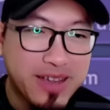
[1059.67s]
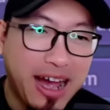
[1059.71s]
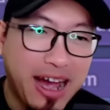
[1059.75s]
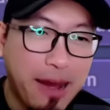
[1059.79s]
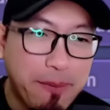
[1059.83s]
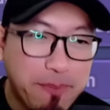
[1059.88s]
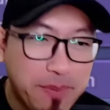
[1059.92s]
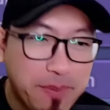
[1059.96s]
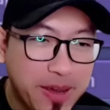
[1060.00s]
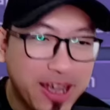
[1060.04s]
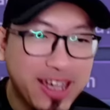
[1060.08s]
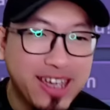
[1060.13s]

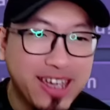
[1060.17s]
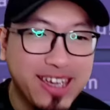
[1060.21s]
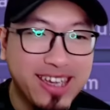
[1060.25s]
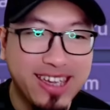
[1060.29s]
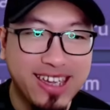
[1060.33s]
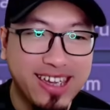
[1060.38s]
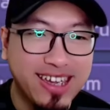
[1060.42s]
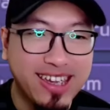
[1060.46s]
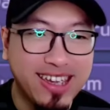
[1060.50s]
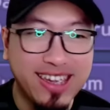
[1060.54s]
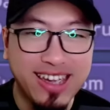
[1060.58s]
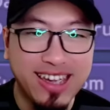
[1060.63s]

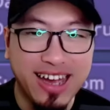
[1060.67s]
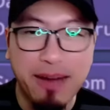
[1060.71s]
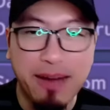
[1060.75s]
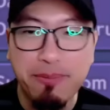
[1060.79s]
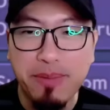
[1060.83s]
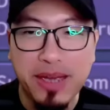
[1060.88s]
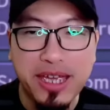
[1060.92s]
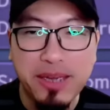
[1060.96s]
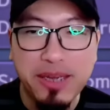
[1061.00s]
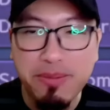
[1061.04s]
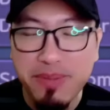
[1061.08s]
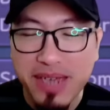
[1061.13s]
HPI,
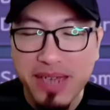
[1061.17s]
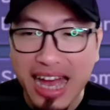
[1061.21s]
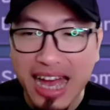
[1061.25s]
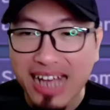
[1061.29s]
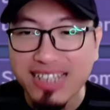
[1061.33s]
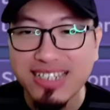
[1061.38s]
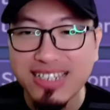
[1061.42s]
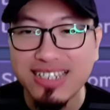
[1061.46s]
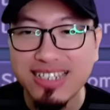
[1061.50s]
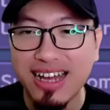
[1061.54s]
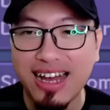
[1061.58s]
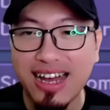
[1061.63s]
HPI
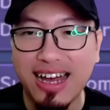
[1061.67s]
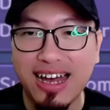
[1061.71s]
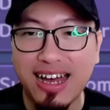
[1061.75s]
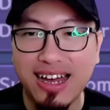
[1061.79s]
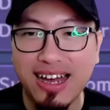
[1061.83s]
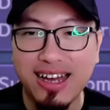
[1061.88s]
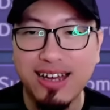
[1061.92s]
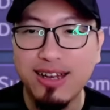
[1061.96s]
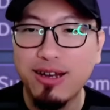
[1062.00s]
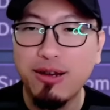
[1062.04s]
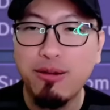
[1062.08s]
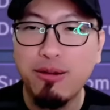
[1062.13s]
biasa.
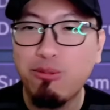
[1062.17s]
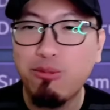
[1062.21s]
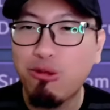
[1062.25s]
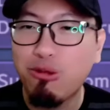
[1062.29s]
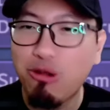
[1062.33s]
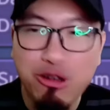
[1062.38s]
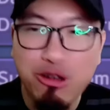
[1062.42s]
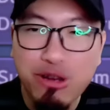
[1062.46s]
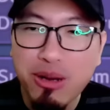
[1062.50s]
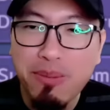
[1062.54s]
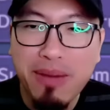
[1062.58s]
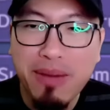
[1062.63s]

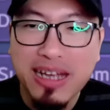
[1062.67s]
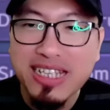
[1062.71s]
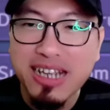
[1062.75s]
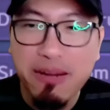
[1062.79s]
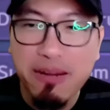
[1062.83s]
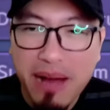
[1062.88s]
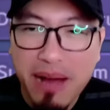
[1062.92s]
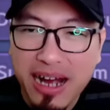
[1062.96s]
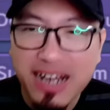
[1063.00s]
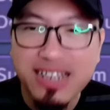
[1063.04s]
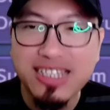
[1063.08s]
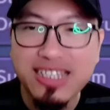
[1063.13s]
Pokoknya udah banyak
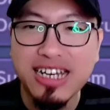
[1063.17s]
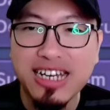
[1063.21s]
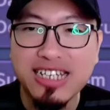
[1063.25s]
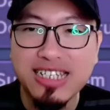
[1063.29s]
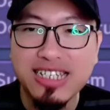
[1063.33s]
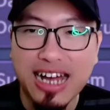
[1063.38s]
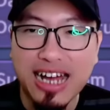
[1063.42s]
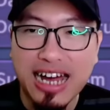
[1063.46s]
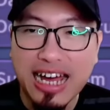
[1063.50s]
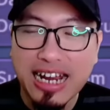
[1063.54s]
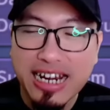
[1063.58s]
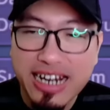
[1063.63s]
banget guys.
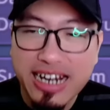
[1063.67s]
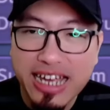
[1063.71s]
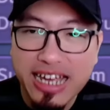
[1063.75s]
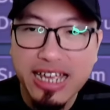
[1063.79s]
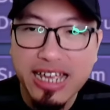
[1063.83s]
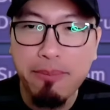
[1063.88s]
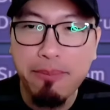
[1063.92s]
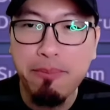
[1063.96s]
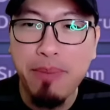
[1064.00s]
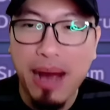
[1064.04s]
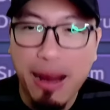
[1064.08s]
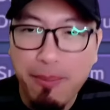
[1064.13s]
Ada
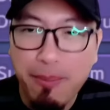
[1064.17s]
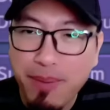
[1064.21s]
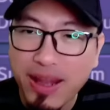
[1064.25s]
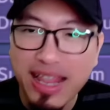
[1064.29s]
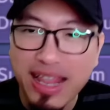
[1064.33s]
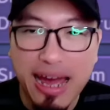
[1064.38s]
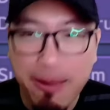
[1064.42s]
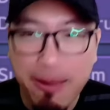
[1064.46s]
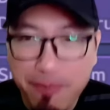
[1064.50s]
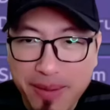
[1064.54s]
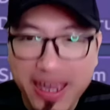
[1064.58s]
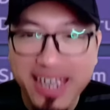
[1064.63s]
yang Bubble
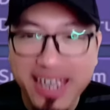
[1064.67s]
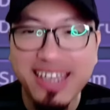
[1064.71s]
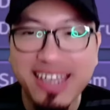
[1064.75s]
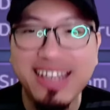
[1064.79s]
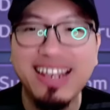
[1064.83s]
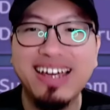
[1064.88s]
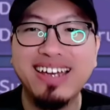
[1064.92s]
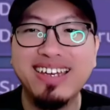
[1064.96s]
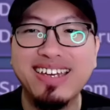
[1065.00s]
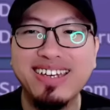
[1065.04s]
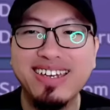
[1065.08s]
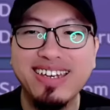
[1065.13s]
HPI
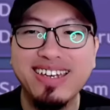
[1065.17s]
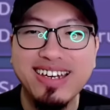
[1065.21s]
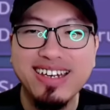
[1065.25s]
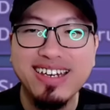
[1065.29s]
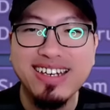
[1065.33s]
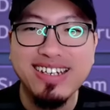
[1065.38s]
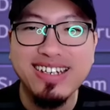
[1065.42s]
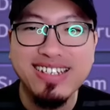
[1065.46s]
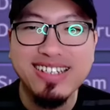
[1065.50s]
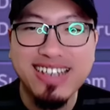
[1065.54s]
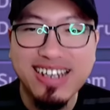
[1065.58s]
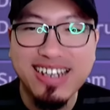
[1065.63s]
lagi.
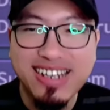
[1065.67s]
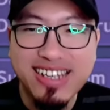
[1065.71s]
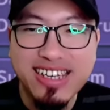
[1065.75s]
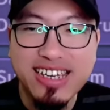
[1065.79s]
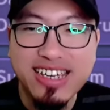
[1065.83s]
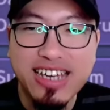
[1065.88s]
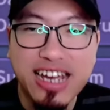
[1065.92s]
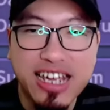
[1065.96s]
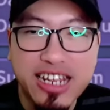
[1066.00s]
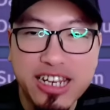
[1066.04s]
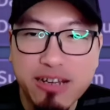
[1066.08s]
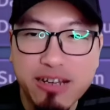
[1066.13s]

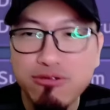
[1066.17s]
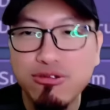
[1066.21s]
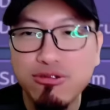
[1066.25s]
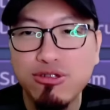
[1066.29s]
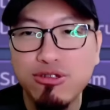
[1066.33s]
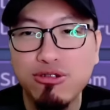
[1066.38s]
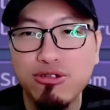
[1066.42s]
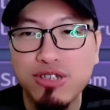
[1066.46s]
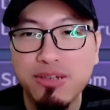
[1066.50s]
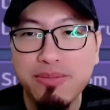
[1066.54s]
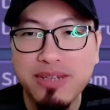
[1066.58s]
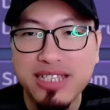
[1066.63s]
Jadi yang ini
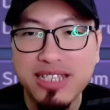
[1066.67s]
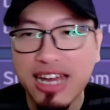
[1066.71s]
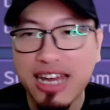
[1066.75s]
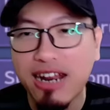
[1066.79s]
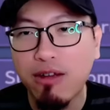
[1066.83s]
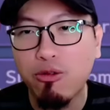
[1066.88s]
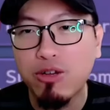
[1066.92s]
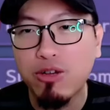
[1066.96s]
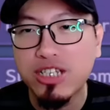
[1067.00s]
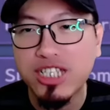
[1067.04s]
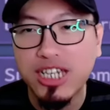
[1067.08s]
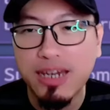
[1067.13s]
untuk
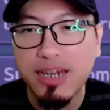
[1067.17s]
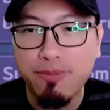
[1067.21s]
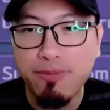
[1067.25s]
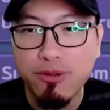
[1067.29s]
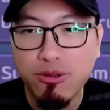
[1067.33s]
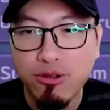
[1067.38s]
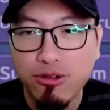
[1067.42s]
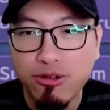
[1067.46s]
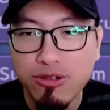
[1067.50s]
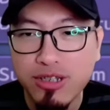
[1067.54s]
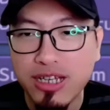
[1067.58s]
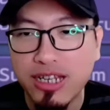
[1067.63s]
sementara gue skip
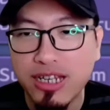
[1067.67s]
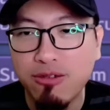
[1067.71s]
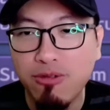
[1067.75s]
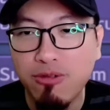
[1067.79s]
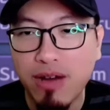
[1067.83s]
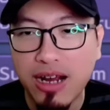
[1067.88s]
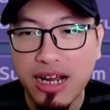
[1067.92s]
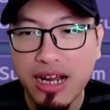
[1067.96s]
dulu jadi gue